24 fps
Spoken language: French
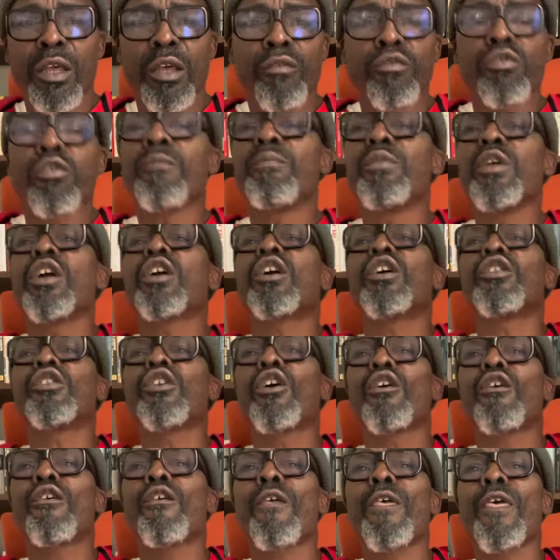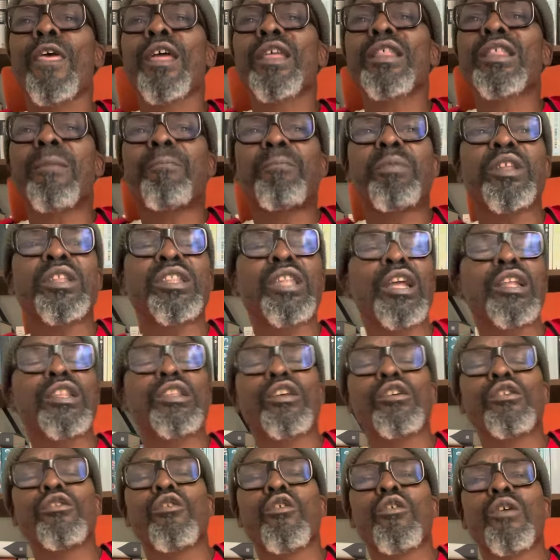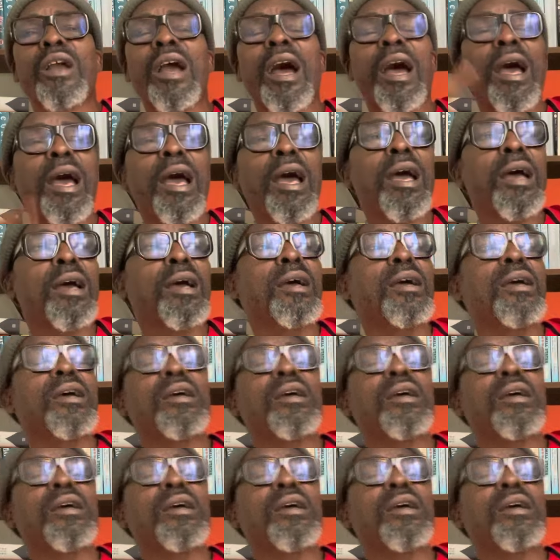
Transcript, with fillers: Vous oubliez que non. C'est peut-être le gars